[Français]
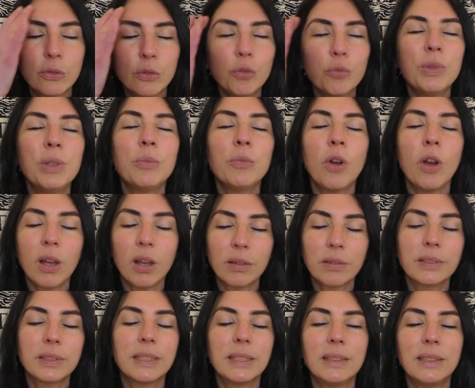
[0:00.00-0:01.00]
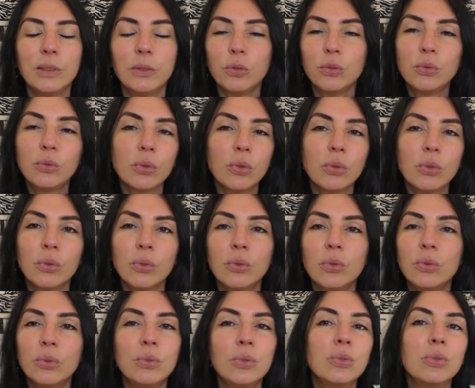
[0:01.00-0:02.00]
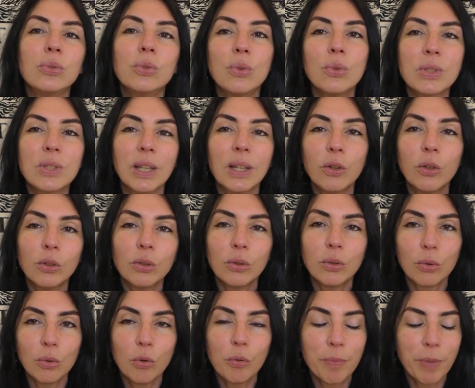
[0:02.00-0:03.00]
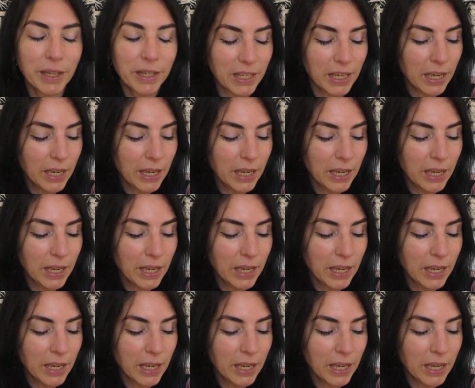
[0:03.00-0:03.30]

mémoire c'était autour de 2,50€ le paquet.